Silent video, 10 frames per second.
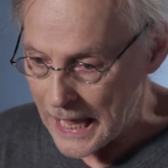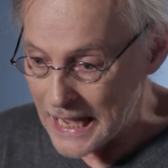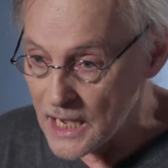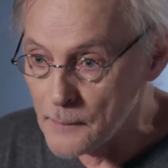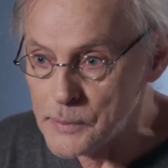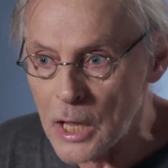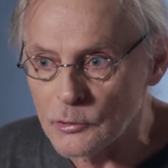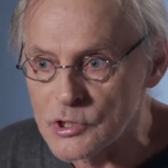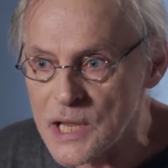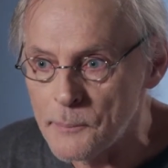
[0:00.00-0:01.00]
à
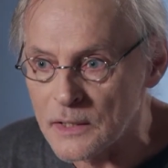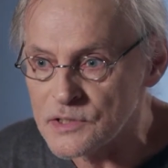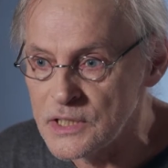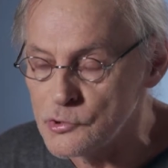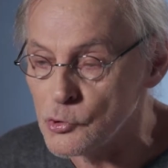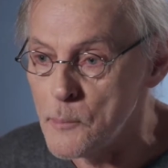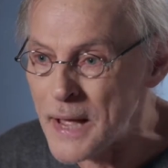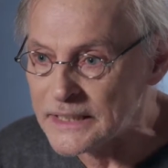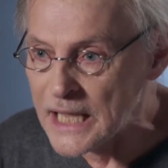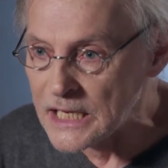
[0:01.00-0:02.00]
l'ampleur de sa pensée sur le
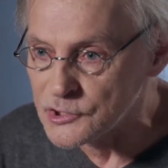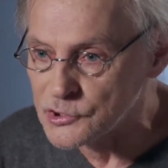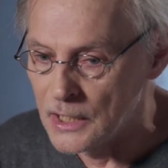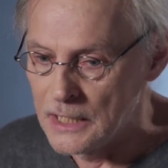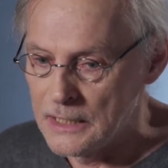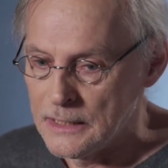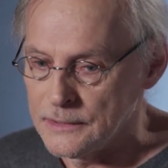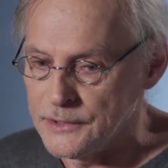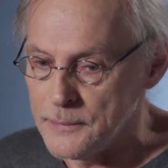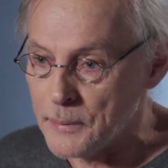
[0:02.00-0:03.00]
mariage
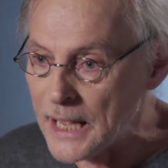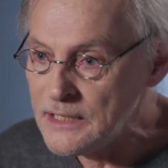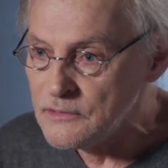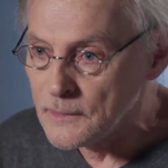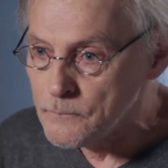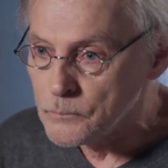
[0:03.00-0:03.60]
des prêtres.